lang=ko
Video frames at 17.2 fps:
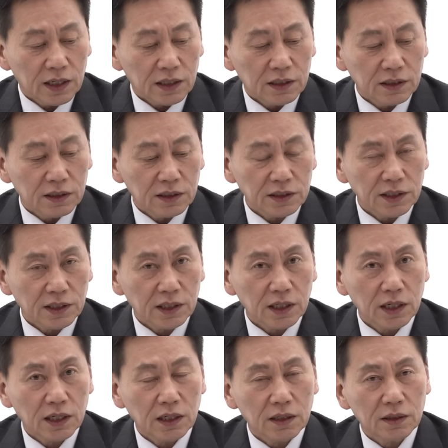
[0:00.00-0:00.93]
그
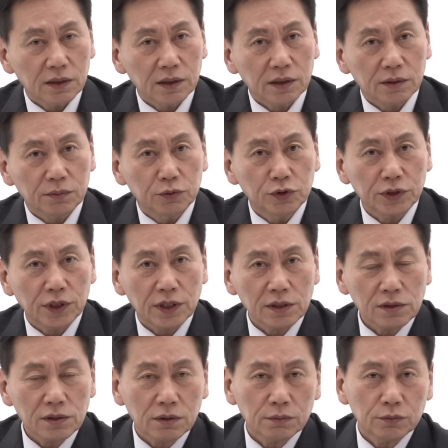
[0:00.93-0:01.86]
제가
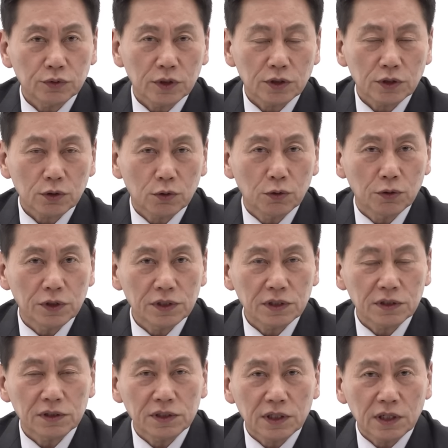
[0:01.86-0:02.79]
문재인 정부에서
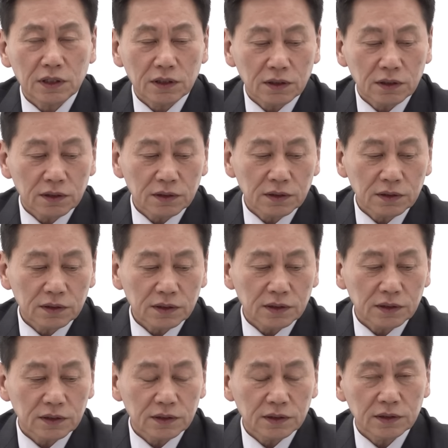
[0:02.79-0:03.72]
고위직을 지냈던
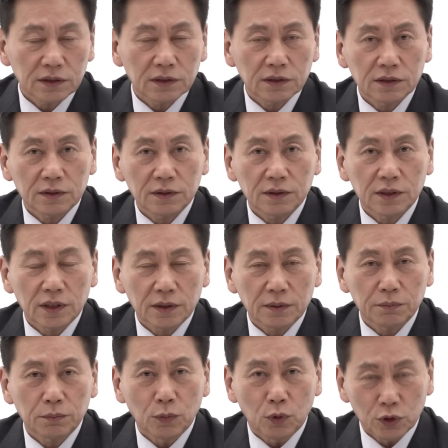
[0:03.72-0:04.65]
그 어,
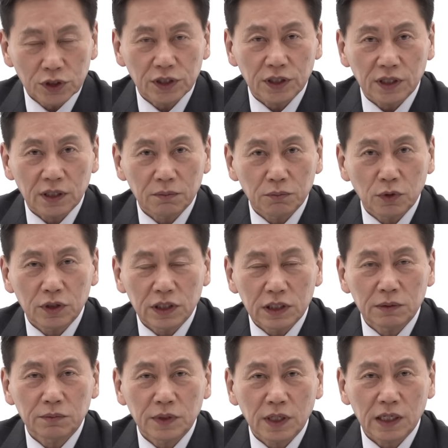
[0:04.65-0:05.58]
모씨, 뭐
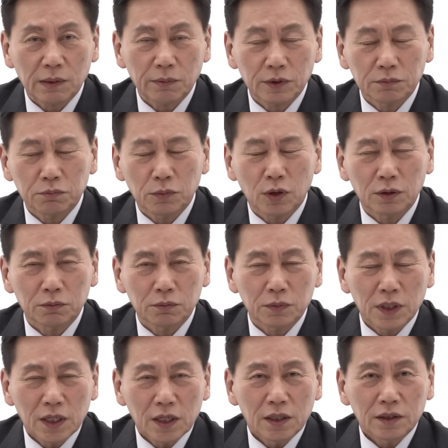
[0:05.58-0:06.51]
이름 얘기하면 뭐
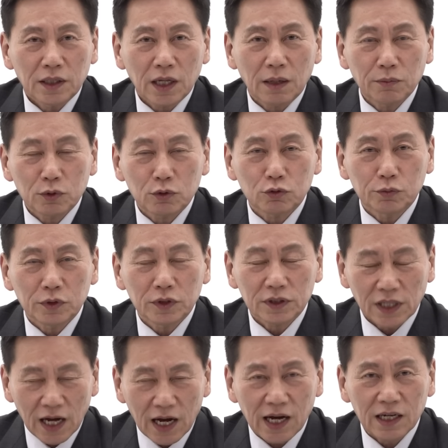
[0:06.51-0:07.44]
대한민국
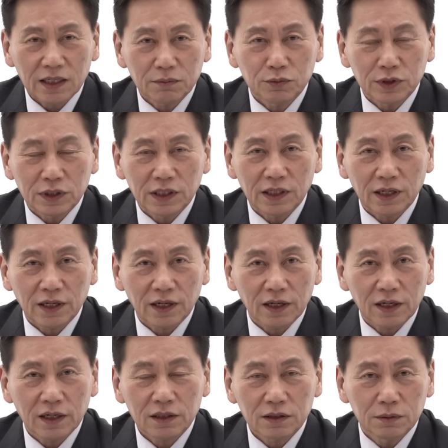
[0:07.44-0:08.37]
국민들 다 아는
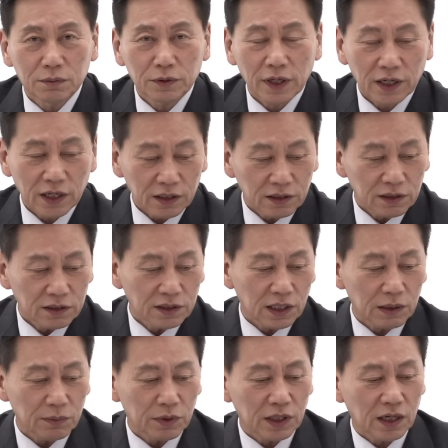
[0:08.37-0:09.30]
분인데 그분에게 들은
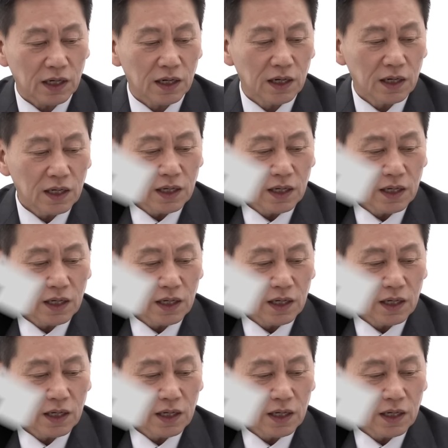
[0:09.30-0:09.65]
얘기입니다.